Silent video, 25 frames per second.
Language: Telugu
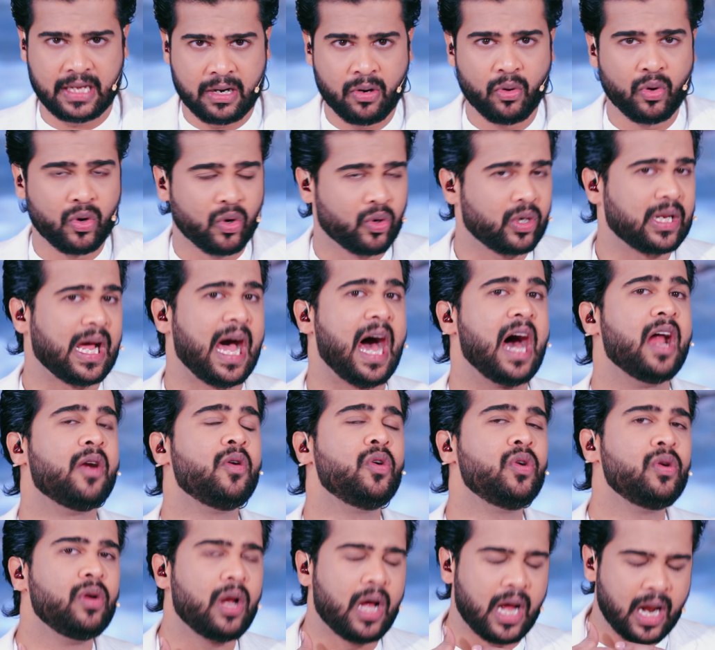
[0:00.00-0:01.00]
దేవుడు ఒకటి
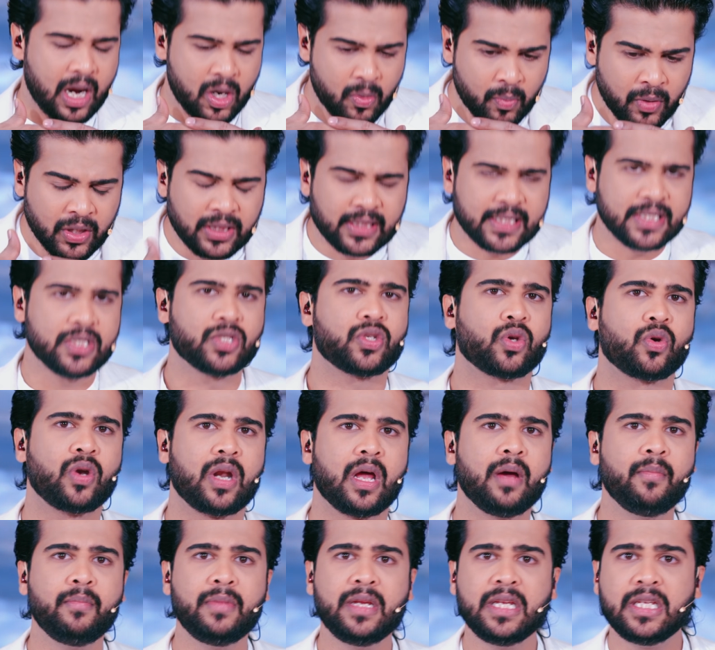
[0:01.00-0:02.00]
అను
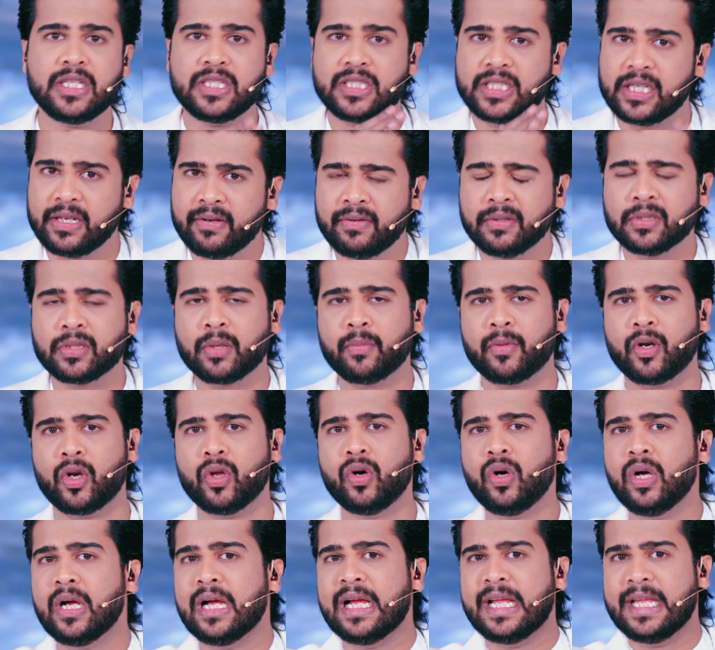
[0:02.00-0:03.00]
అనుమతించకుండా మీ
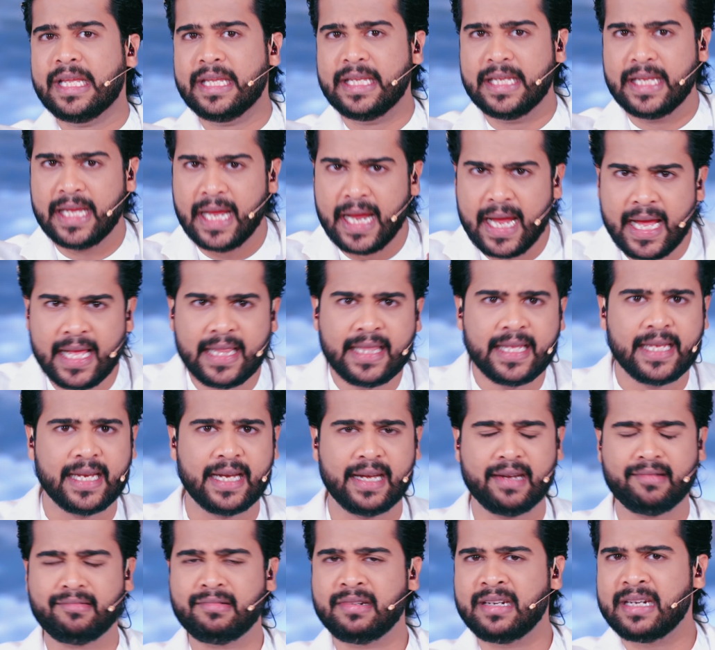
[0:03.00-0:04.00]
జీవితంలో ఏది
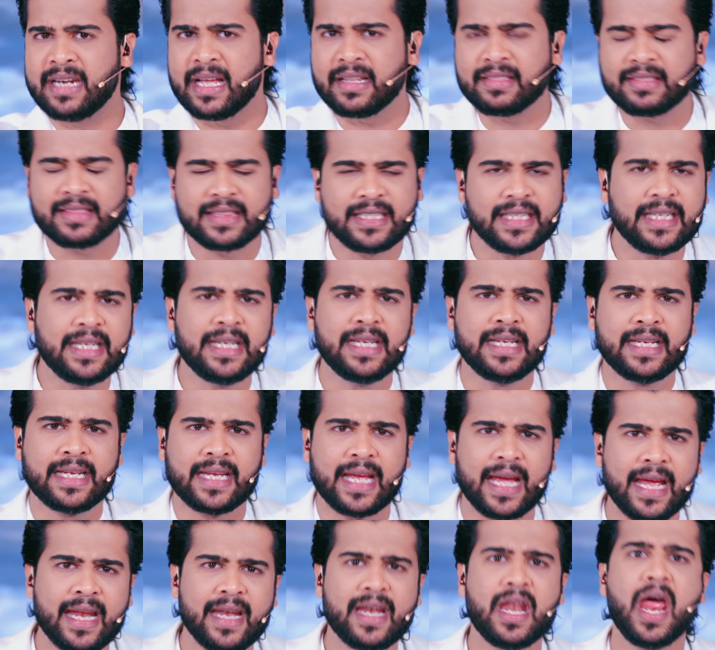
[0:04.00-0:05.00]
నథింగ్
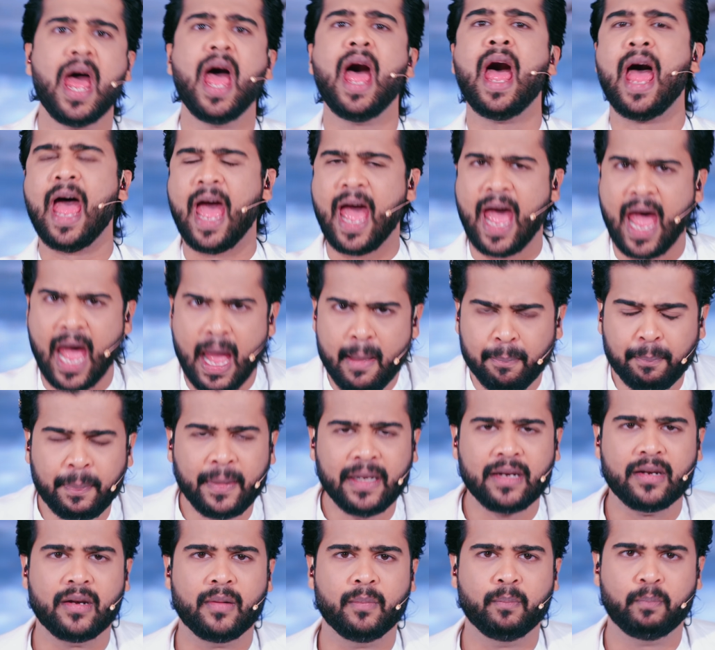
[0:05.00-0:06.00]
కెన్
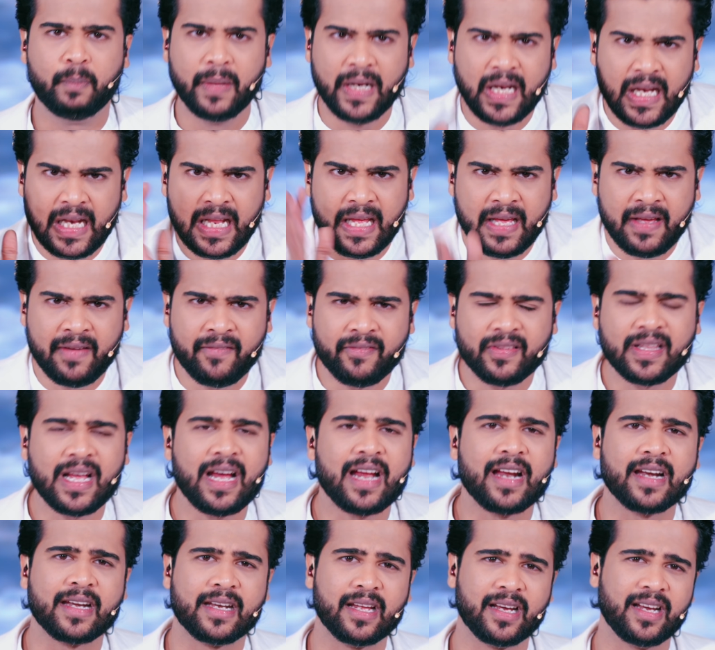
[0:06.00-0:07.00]
హ్యాపెన్ బిలీవ్
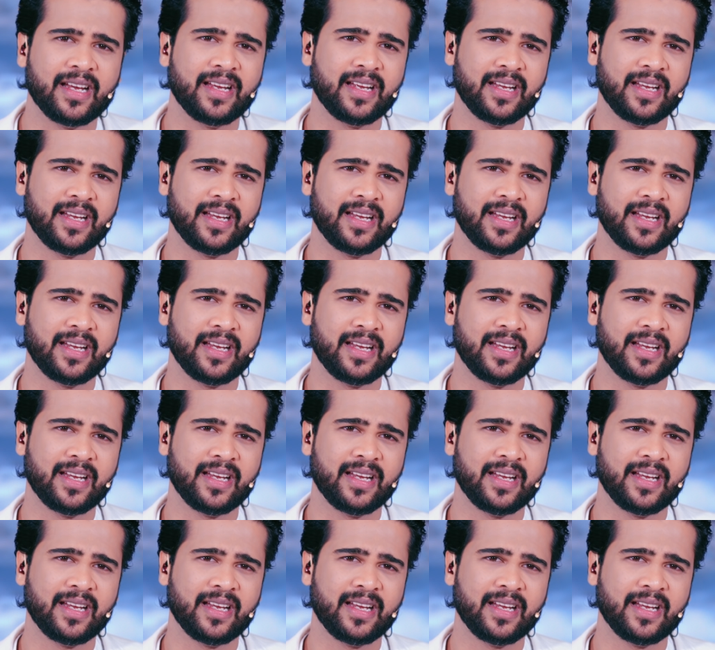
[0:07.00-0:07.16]
దాట్